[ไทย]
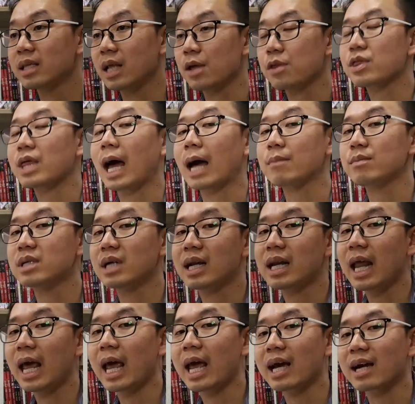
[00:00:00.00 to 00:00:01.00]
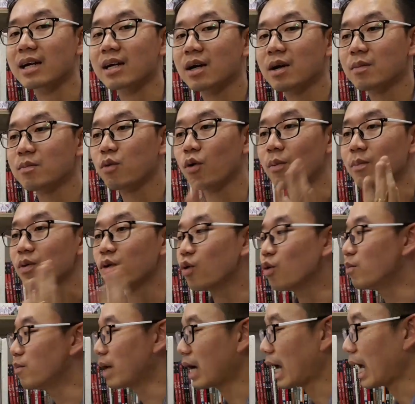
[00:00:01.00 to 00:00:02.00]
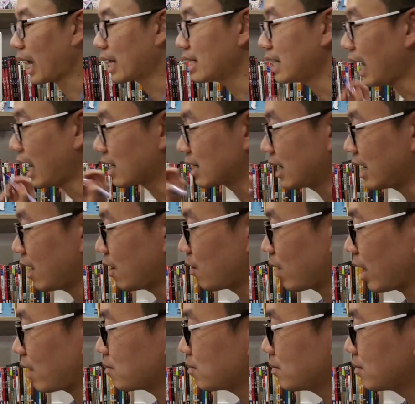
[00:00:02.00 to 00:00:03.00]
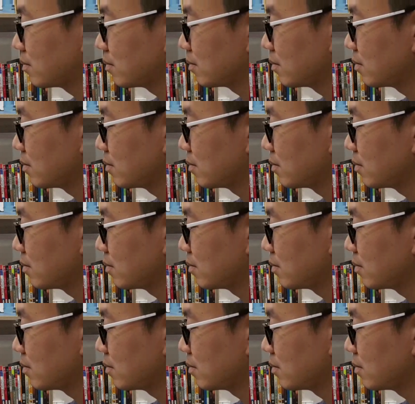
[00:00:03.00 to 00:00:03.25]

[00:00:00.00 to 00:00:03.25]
ในสามเดือนแรกผมคุมอาหารอย่างเดียวครับ